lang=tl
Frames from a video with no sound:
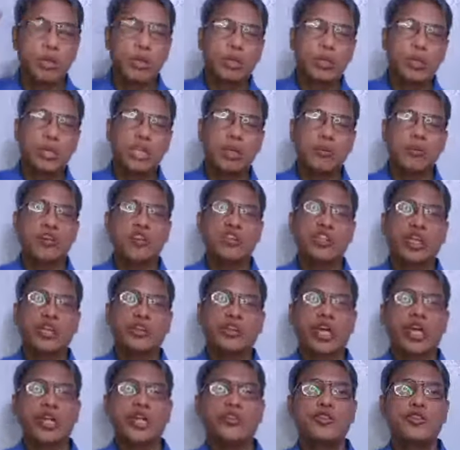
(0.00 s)
ng mga
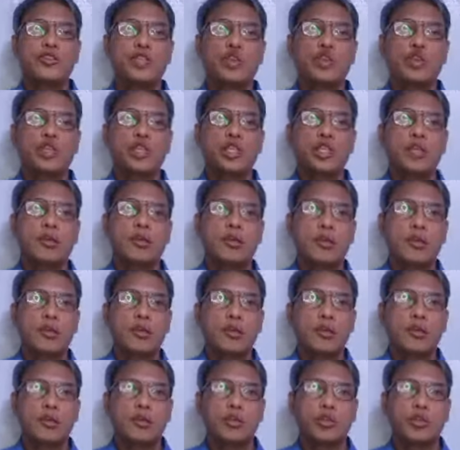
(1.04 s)
salita ng Diyos,
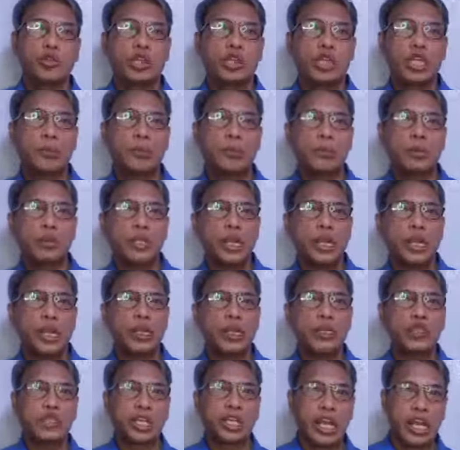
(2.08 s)
kundi puro na
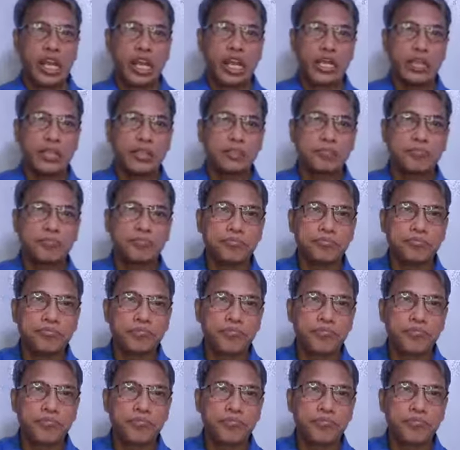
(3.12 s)
lang slain,